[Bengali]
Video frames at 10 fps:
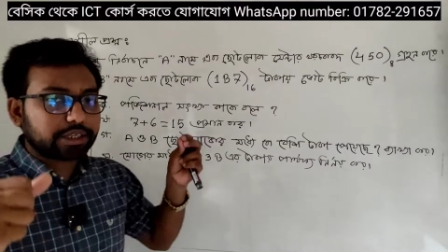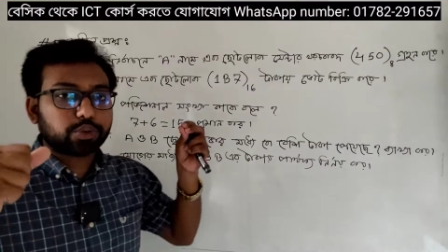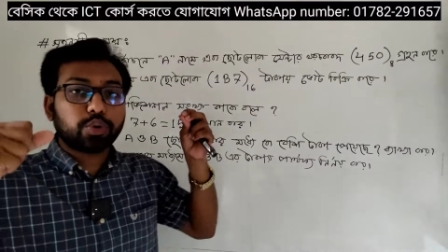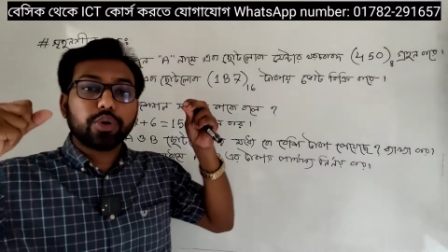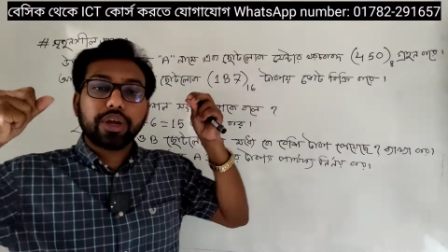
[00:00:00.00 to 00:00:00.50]
হাতে
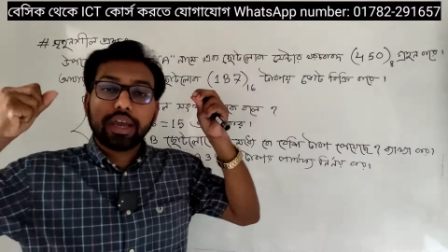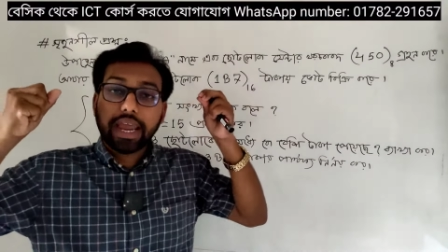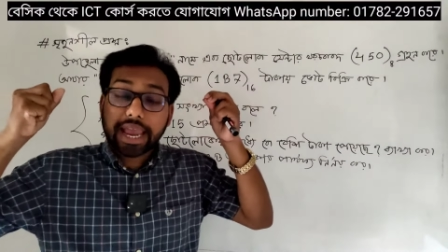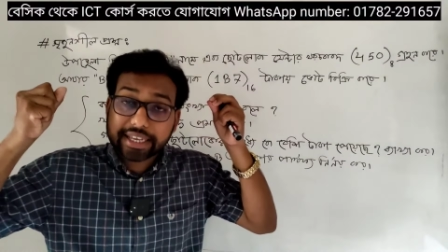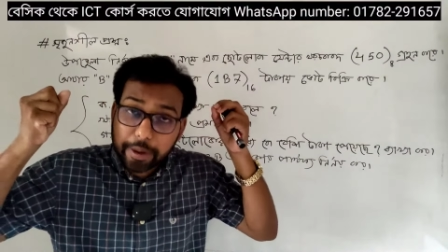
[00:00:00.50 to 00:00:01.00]
কিন্তু
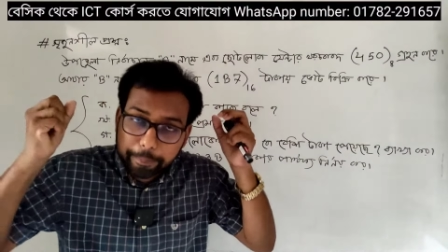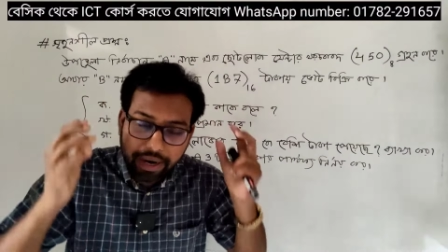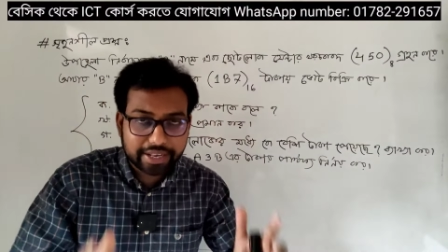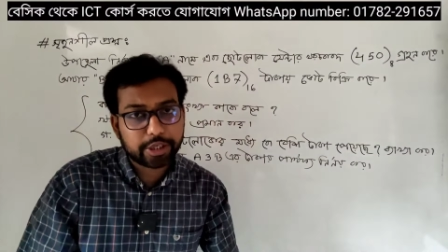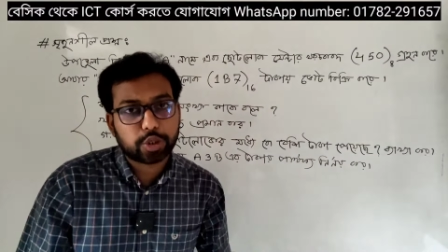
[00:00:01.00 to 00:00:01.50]

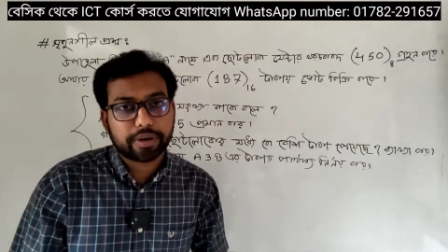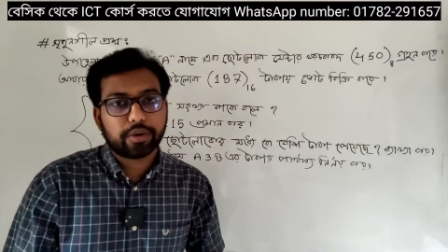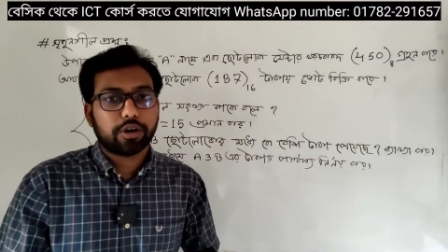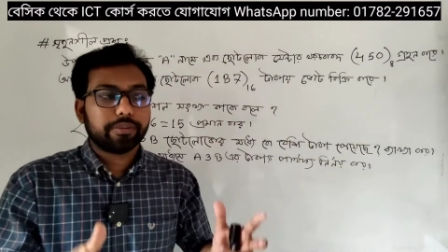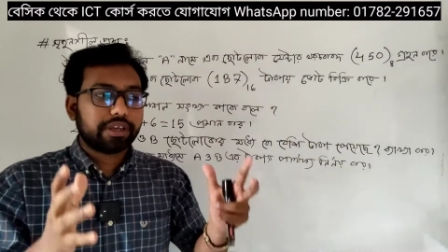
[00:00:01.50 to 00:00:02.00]
একেবারেই
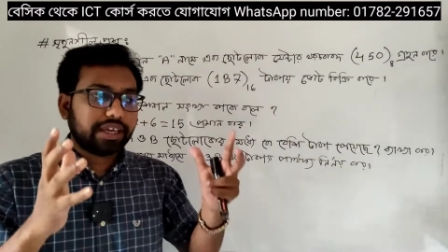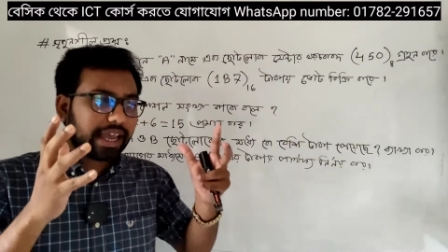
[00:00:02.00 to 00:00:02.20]
সময় কম